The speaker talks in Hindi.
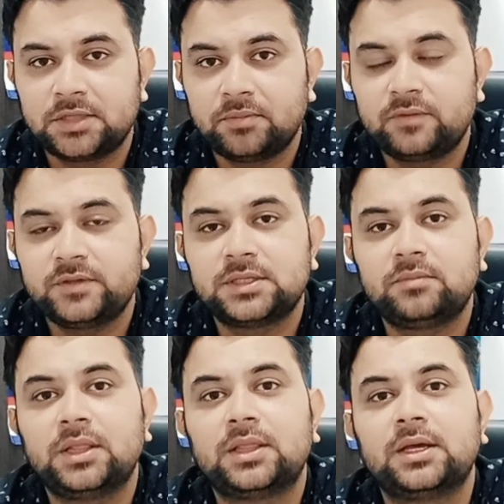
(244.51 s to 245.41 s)
शिमर विजन
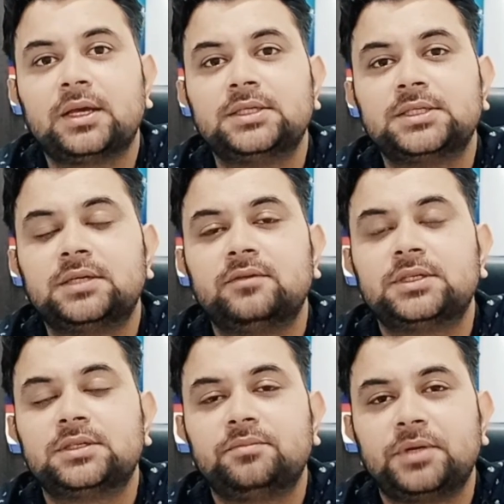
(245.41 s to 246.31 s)
मिलता है जिसकी
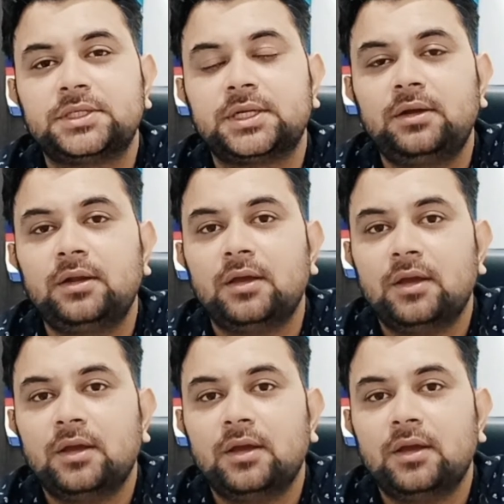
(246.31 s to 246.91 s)
वजह से पेशेंट